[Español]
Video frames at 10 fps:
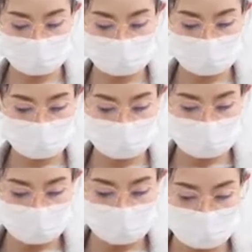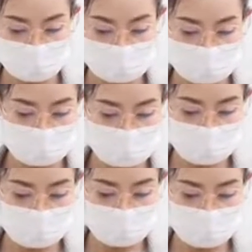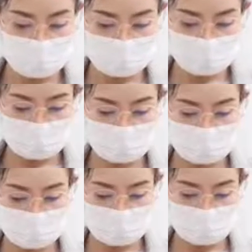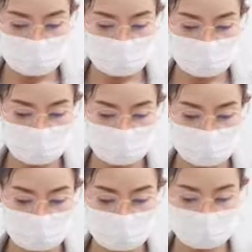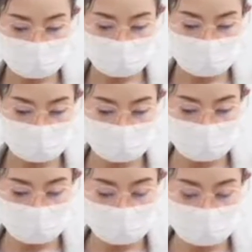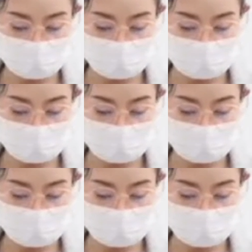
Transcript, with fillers: porque nos conviene, y en el caso de las mujeres pues todo les conviene, todo